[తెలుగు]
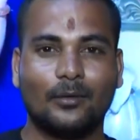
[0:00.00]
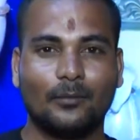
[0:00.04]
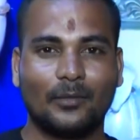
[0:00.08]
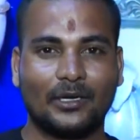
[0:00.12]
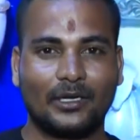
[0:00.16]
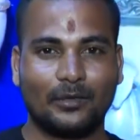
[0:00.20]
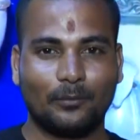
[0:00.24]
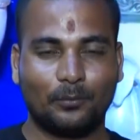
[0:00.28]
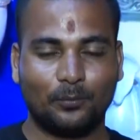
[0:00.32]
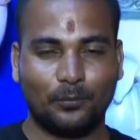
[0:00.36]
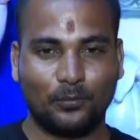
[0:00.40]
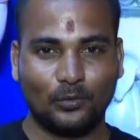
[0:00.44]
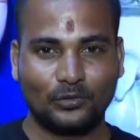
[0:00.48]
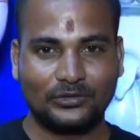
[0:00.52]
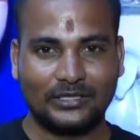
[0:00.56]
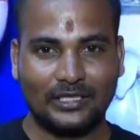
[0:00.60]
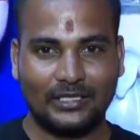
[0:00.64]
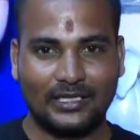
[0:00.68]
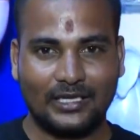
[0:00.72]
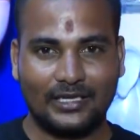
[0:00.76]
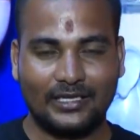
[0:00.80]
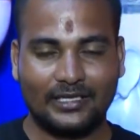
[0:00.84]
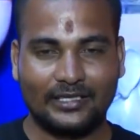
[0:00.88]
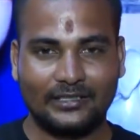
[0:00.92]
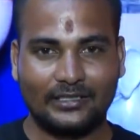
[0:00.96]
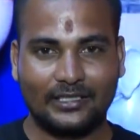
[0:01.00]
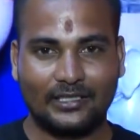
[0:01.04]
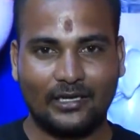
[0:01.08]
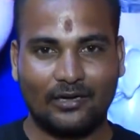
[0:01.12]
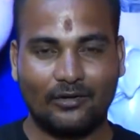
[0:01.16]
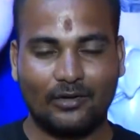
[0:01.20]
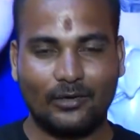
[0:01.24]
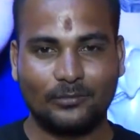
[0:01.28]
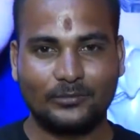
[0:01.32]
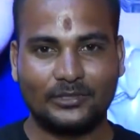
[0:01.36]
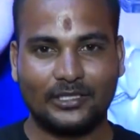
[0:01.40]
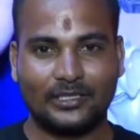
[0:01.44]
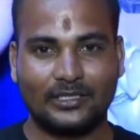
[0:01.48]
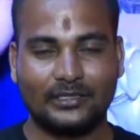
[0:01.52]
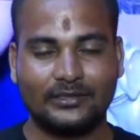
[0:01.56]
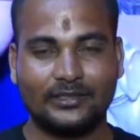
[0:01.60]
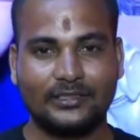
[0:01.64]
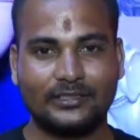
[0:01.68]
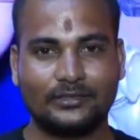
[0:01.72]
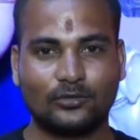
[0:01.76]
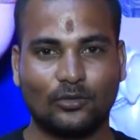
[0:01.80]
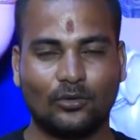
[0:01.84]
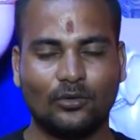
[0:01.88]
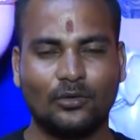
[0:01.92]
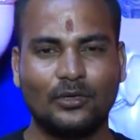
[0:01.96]
మన పూసల్ గలికైతే రావడం
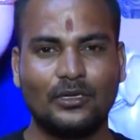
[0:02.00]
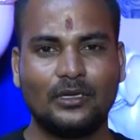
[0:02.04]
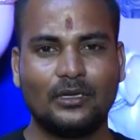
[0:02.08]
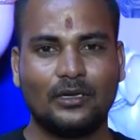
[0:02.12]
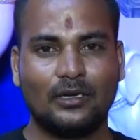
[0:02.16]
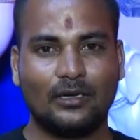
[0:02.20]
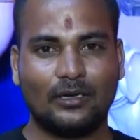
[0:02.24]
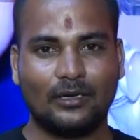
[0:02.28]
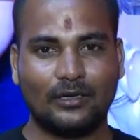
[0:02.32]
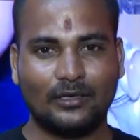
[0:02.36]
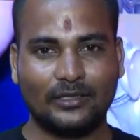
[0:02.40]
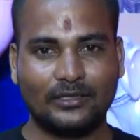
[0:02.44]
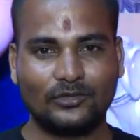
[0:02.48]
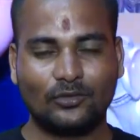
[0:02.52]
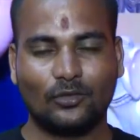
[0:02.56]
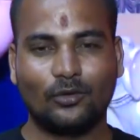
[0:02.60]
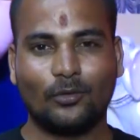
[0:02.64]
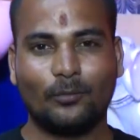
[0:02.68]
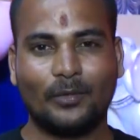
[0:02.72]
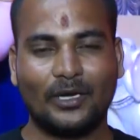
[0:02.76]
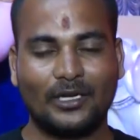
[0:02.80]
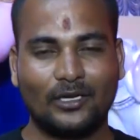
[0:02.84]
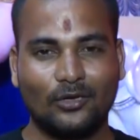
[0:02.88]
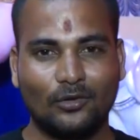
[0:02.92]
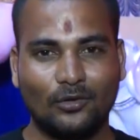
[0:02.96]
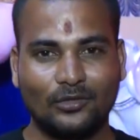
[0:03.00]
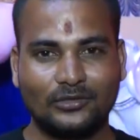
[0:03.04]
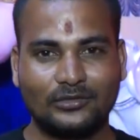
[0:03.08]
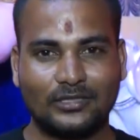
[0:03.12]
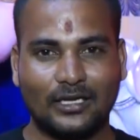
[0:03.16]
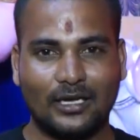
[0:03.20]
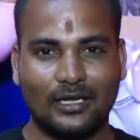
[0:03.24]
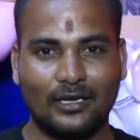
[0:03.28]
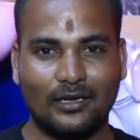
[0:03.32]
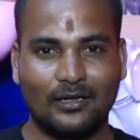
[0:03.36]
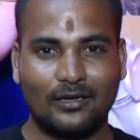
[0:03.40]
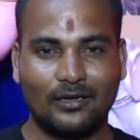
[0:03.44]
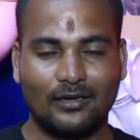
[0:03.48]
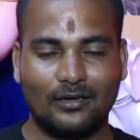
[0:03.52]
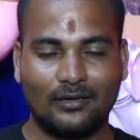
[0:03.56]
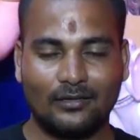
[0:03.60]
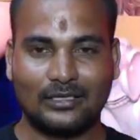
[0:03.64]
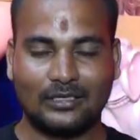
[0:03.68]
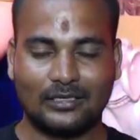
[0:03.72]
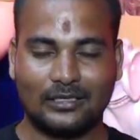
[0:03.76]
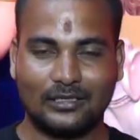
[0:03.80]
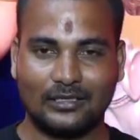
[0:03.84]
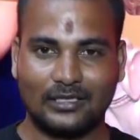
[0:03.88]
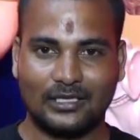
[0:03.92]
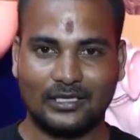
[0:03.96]
జరిగింది సో నిజామాబాద్లో చాలా
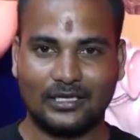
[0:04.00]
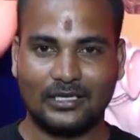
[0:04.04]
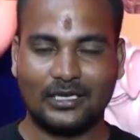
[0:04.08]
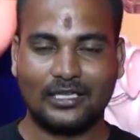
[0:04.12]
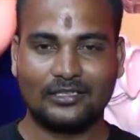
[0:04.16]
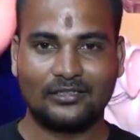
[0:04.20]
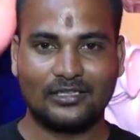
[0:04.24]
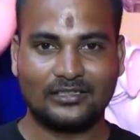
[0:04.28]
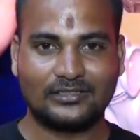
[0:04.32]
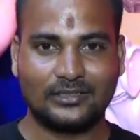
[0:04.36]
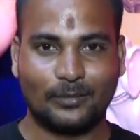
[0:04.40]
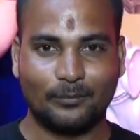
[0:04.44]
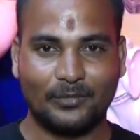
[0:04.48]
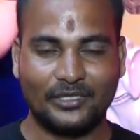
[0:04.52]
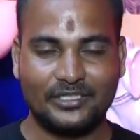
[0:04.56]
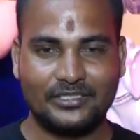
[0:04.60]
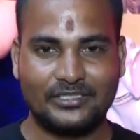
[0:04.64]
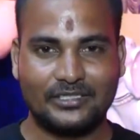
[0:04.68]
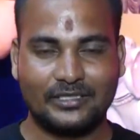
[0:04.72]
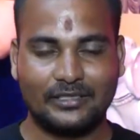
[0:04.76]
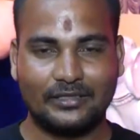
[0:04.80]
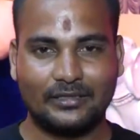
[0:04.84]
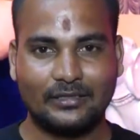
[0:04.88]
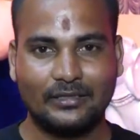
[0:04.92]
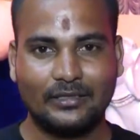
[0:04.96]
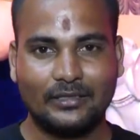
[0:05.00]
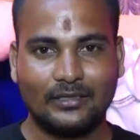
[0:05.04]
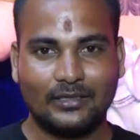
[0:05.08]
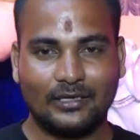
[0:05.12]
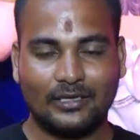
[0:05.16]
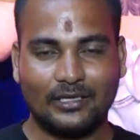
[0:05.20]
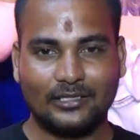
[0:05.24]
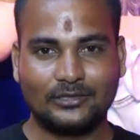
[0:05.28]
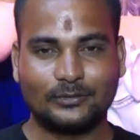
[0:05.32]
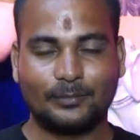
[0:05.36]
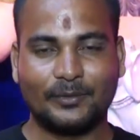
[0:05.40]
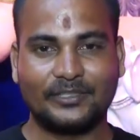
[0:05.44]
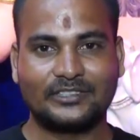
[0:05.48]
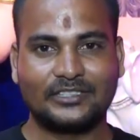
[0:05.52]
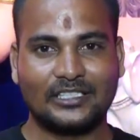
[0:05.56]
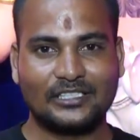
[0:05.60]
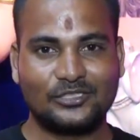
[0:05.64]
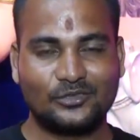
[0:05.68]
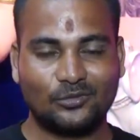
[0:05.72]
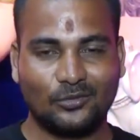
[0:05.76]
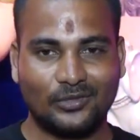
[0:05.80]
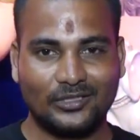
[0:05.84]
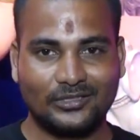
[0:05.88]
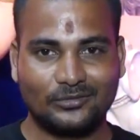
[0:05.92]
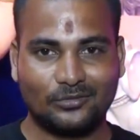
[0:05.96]
గణనాథులకు సంబంధించి
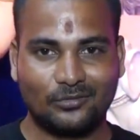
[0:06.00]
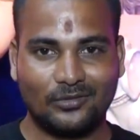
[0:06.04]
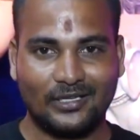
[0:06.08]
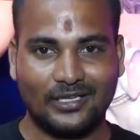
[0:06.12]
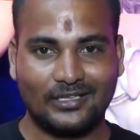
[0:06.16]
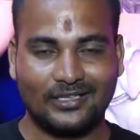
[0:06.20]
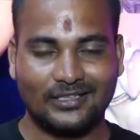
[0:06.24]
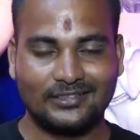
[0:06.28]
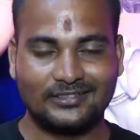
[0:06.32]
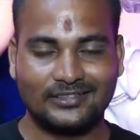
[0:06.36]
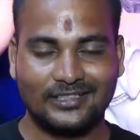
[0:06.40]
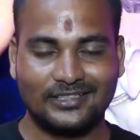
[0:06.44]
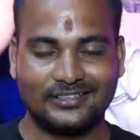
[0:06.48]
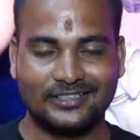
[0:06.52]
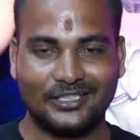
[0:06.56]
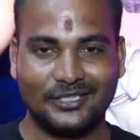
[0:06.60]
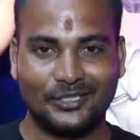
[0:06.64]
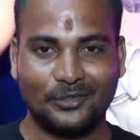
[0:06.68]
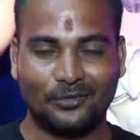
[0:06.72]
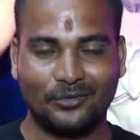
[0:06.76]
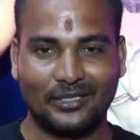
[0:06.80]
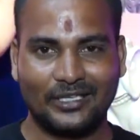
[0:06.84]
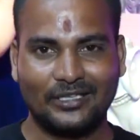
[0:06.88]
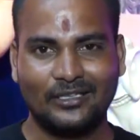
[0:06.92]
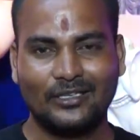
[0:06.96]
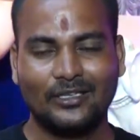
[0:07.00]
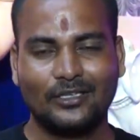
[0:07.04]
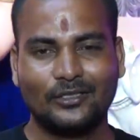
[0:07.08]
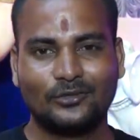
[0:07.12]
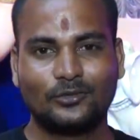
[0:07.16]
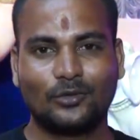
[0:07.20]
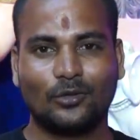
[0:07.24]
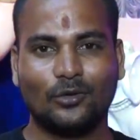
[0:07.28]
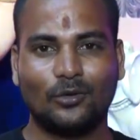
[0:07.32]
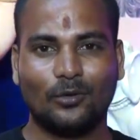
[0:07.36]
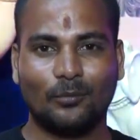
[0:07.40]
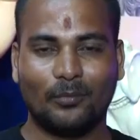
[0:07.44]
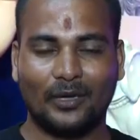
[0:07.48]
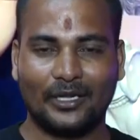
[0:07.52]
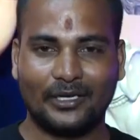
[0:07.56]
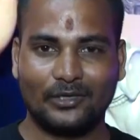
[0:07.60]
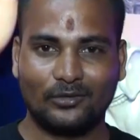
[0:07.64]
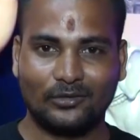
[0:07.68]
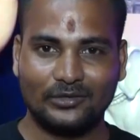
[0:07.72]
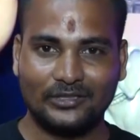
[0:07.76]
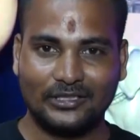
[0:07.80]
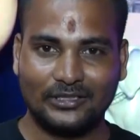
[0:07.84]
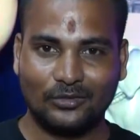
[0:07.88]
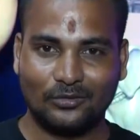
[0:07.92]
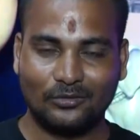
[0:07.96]
స్పెషల్ స్టోరీస్ కూడా ఇంకా చేసేటివి ఉన్నాయి సో
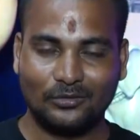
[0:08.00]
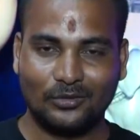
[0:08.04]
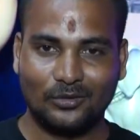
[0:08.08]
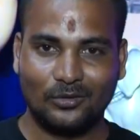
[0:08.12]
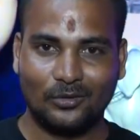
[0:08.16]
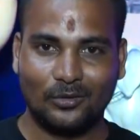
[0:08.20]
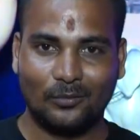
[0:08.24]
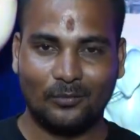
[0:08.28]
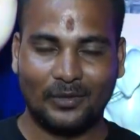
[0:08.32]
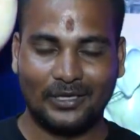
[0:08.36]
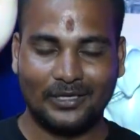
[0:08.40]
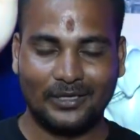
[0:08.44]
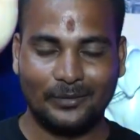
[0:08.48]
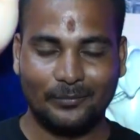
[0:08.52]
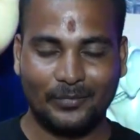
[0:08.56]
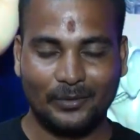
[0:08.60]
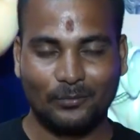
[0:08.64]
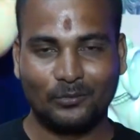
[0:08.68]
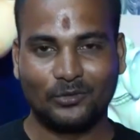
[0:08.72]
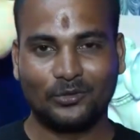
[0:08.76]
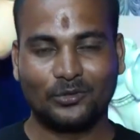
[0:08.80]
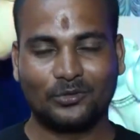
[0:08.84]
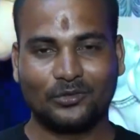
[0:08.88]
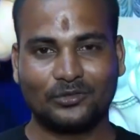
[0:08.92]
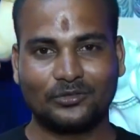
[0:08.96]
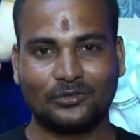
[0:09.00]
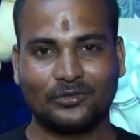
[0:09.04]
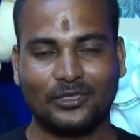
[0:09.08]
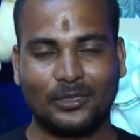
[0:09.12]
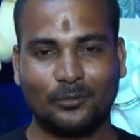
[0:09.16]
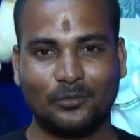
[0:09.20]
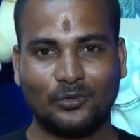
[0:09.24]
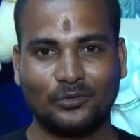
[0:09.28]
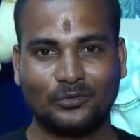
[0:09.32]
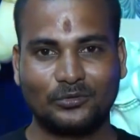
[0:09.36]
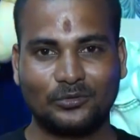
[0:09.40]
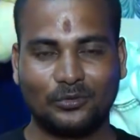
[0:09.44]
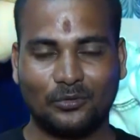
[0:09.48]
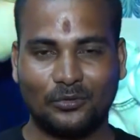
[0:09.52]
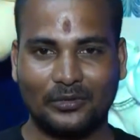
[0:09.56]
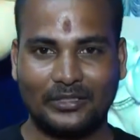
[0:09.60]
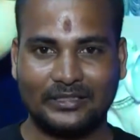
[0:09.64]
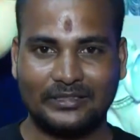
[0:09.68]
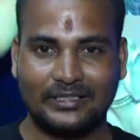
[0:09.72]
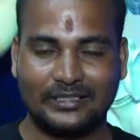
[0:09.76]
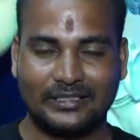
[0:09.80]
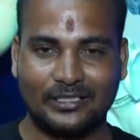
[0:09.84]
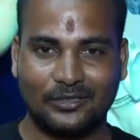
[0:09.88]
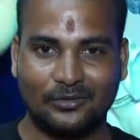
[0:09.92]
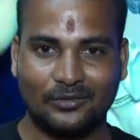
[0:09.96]
మరికొద్ది రోజుల్లో మళ్ళీ మీ ముందుకు వస్తుంటాము సో
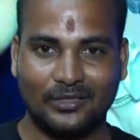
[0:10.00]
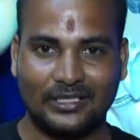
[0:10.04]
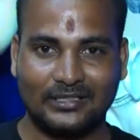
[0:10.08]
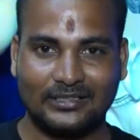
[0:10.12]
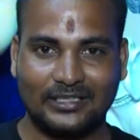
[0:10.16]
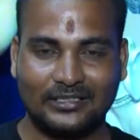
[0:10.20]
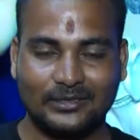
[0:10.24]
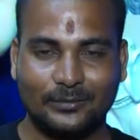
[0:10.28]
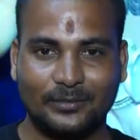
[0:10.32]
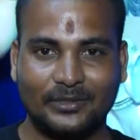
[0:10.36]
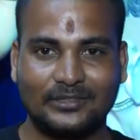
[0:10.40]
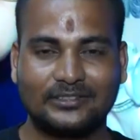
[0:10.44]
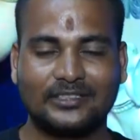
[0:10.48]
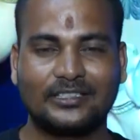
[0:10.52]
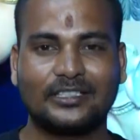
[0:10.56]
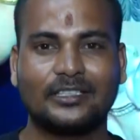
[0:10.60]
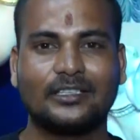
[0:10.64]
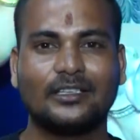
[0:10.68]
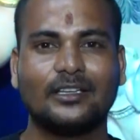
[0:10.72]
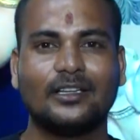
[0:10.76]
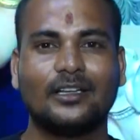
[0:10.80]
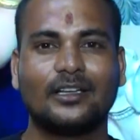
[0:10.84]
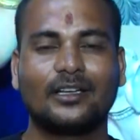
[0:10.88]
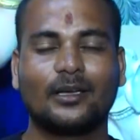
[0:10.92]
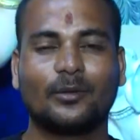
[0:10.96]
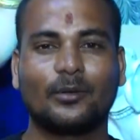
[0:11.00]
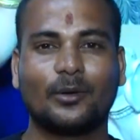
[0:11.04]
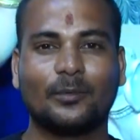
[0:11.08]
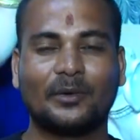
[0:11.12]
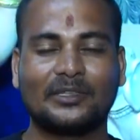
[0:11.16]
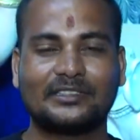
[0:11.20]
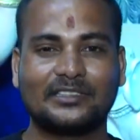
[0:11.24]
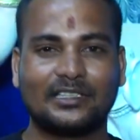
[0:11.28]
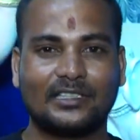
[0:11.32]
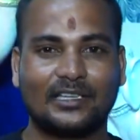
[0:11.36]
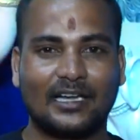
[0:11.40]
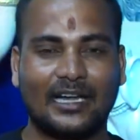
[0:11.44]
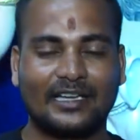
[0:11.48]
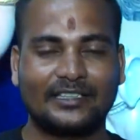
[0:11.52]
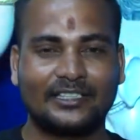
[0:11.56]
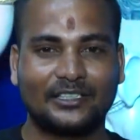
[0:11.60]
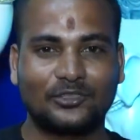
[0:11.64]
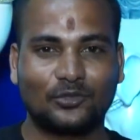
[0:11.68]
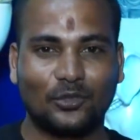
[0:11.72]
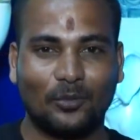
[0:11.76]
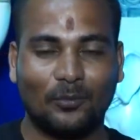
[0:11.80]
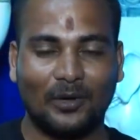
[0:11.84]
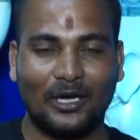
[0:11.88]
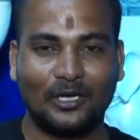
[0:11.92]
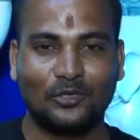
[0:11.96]
ఇది ఇక్కడ ఉన్న తాజా పరిస్థితి కెమెరా పర్సన్
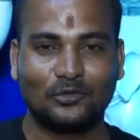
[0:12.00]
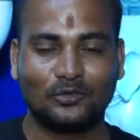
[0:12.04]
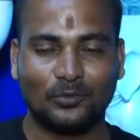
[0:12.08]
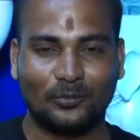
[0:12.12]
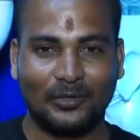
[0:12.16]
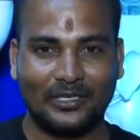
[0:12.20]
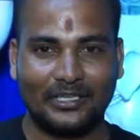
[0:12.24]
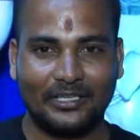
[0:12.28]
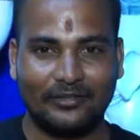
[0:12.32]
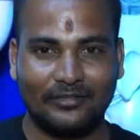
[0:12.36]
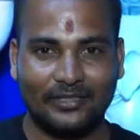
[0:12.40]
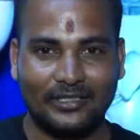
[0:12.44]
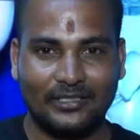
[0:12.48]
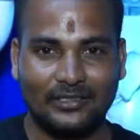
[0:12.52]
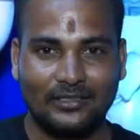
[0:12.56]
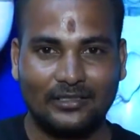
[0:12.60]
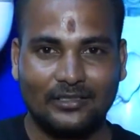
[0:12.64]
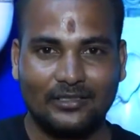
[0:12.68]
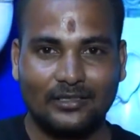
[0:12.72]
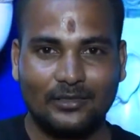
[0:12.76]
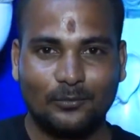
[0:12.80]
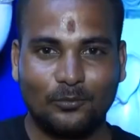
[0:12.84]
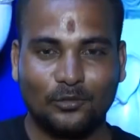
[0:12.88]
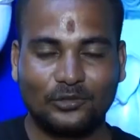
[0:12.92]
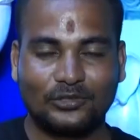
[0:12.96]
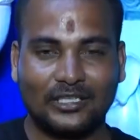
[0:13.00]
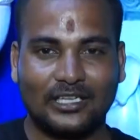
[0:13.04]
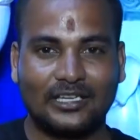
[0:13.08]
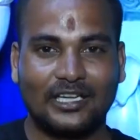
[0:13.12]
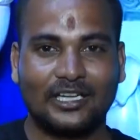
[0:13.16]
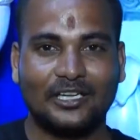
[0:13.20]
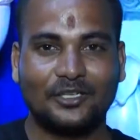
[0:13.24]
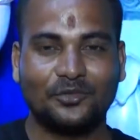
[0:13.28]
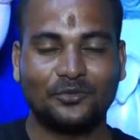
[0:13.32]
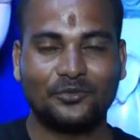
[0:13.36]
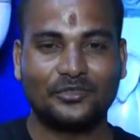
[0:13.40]
కార్తిక్తో బాలు సుమన్ టీవీ పూసల్ గలి